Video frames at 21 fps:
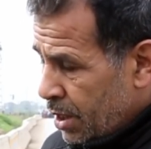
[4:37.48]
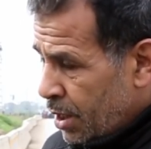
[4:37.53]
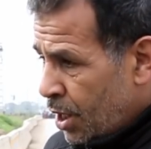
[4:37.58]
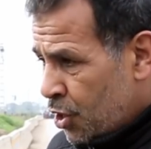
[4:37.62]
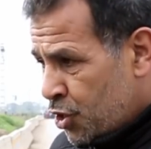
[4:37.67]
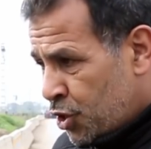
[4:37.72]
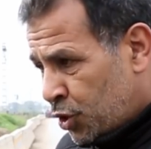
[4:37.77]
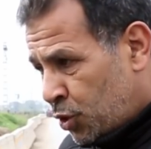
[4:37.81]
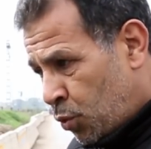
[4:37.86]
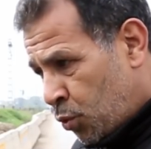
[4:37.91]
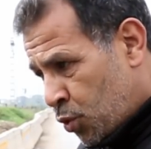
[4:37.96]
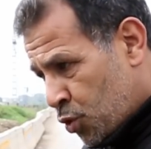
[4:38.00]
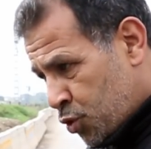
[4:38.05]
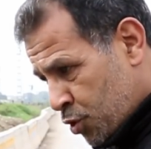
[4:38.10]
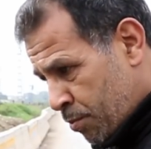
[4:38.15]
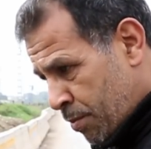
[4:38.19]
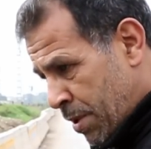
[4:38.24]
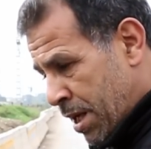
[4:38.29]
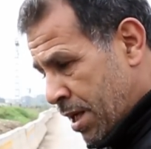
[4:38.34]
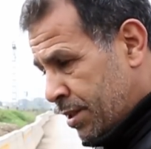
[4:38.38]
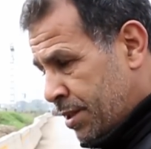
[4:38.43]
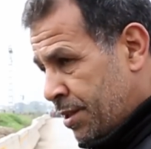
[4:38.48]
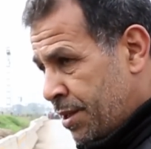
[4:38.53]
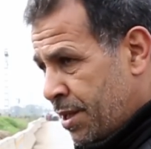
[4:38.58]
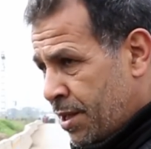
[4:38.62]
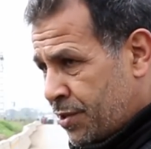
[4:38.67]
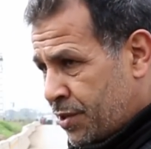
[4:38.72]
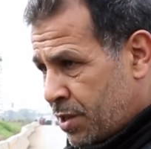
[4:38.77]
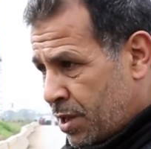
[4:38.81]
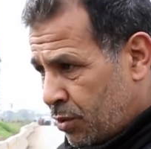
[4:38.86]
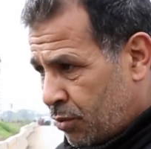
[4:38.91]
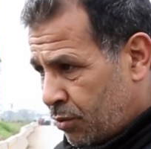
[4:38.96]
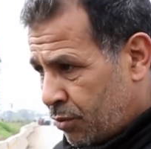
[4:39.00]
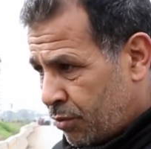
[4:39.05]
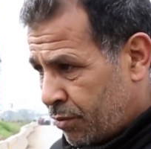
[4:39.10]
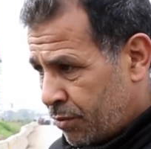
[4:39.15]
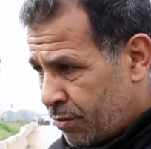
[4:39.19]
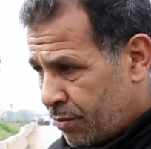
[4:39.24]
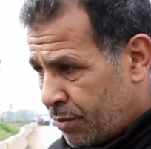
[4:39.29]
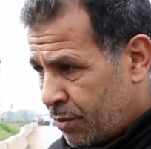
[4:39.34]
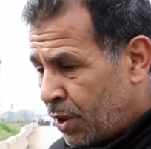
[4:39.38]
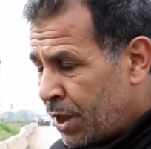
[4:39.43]
اجي دوزو مع هاد الناس هادو
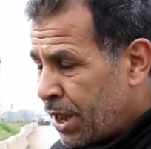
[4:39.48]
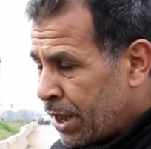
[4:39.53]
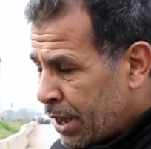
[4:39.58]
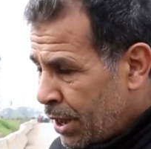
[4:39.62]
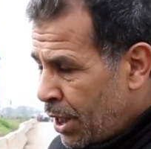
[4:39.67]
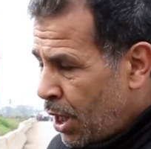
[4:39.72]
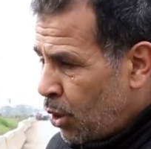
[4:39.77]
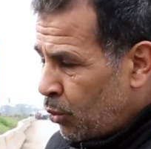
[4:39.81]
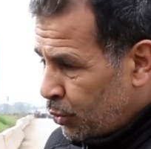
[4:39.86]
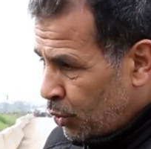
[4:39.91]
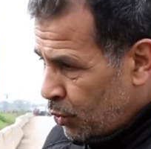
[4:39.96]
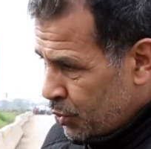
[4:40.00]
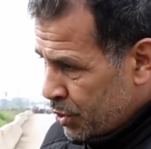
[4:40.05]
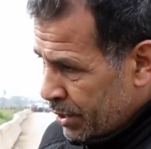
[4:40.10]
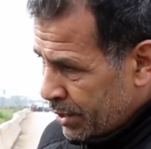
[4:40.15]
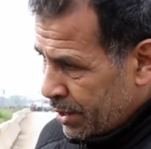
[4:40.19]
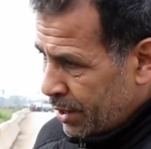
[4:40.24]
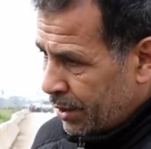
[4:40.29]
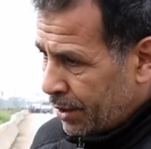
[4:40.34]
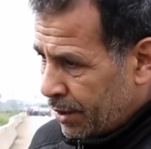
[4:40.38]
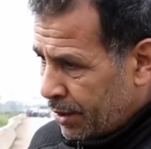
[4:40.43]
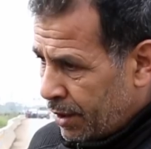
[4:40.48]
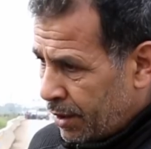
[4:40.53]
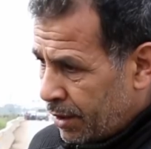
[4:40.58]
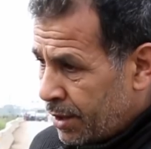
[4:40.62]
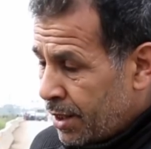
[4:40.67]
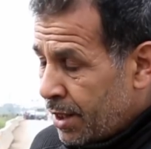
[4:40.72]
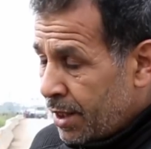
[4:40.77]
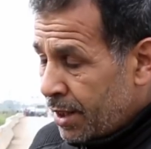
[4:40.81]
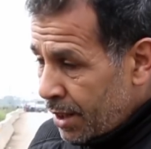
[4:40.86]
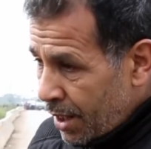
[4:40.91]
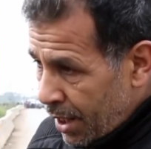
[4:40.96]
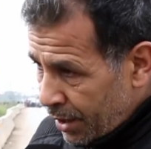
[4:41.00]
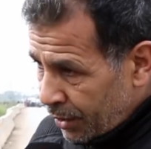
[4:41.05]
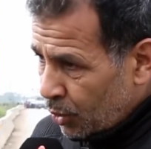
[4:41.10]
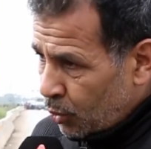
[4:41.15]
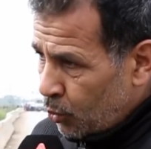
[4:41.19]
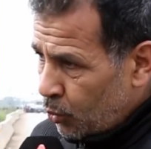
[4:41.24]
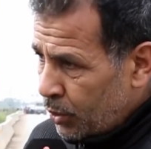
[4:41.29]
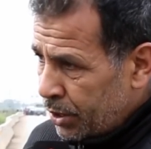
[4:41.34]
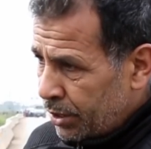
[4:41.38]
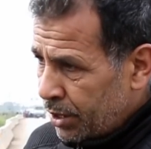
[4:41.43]
انا كنعاودها وتنكررها الا
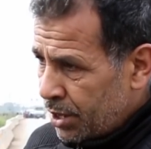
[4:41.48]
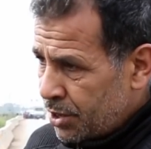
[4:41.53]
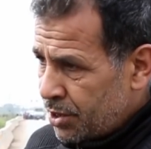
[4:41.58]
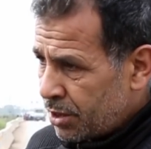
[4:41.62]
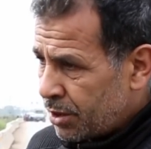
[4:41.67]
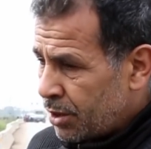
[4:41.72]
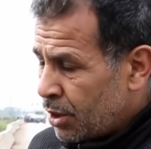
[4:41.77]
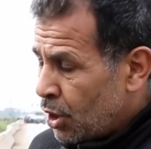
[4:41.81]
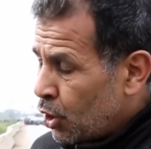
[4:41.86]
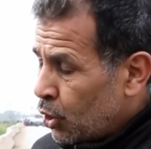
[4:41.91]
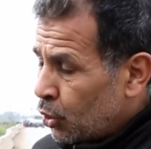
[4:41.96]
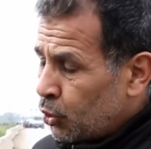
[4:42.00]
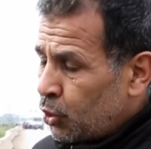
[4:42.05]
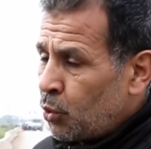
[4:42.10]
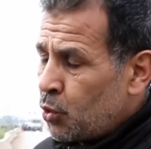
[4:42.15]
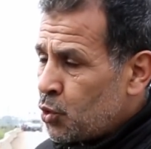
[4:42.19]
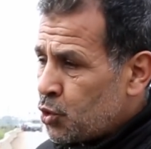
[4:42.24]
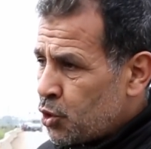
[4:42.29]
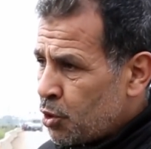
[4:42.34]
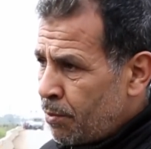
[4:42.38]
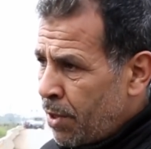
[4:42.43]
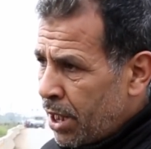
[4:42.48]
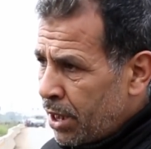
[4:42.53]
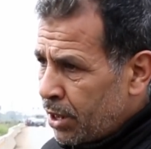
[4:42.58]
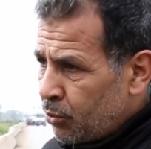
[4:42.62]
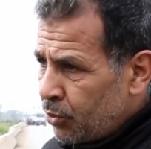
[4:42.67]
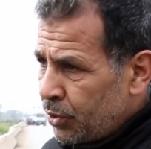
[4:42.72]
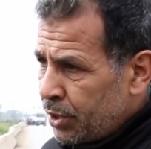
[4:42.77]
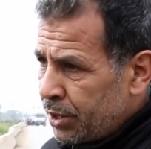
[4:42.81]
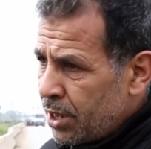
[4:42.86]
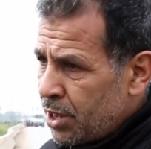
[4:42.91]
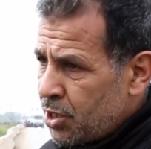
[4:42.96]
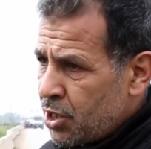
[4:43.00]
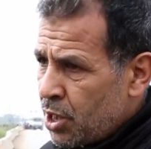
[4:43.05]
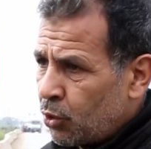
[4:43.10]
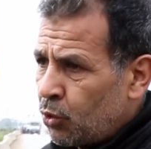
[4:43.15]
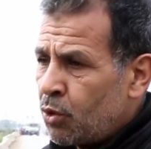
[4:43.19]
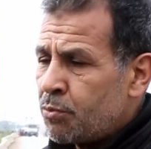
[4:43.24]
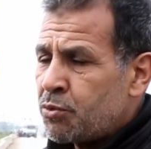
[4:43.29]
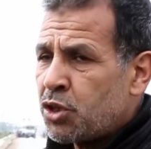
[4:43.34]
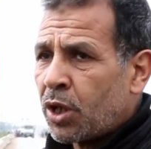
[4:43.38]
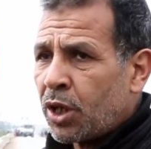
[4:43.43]
عندك وليداتك دوزهم مع هاد الوليدات
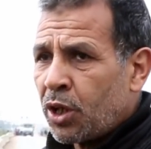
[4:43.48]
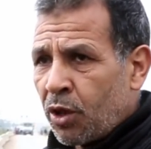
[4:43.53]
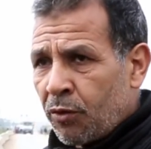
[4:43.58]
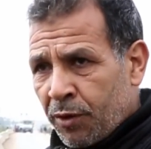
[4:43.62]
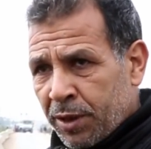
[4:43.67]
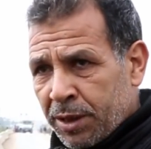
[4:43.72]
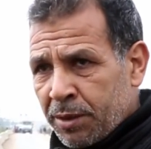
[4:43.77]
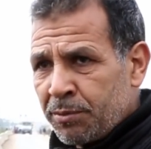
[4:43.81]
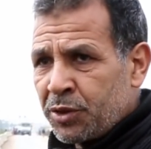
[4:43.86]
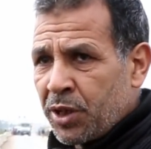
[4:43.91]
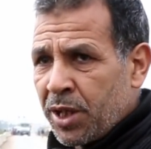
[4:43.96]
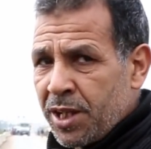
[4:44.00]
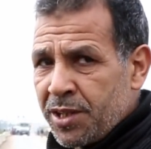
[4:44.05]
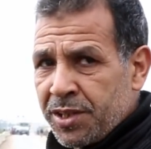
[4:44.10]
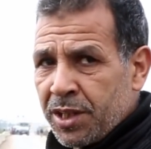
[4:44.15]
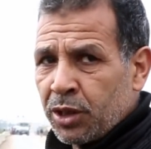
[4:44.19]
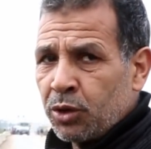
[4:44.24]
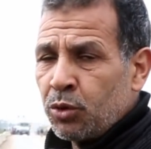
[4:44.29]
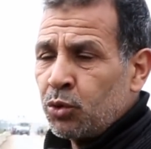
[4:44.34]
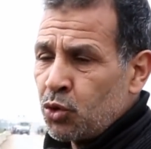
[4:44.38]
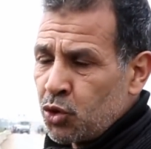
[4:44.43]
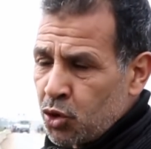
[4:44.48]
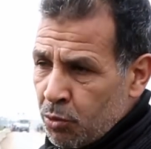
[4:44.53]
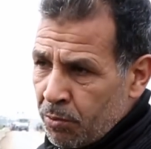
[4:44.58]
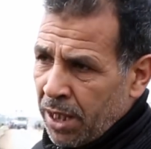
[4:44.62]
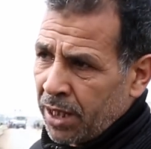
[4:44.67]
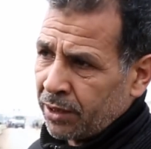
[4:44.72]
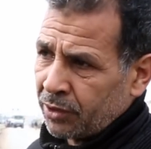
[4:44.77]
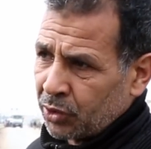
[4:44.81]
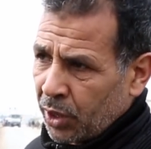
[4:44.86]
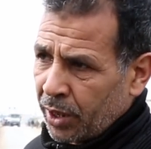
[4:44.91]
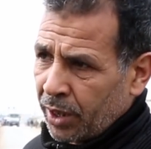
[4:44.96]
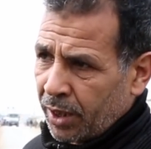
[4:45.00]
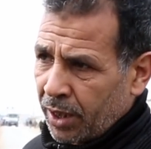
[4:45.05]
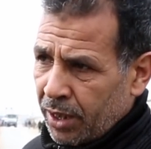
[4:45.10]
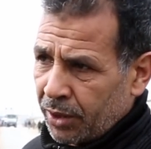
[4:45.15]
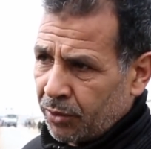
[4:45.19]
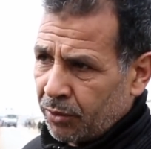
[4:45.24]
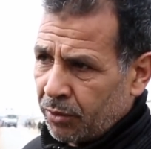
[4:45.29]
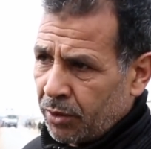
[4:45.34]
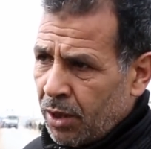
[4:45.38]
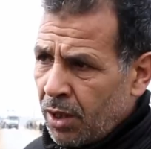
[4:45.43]
هادو يمشي يقراو في هاد المدرسه هادي ودوزهم مع الطريق
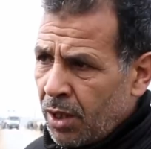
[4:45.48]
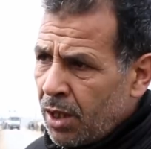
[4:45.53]
هادي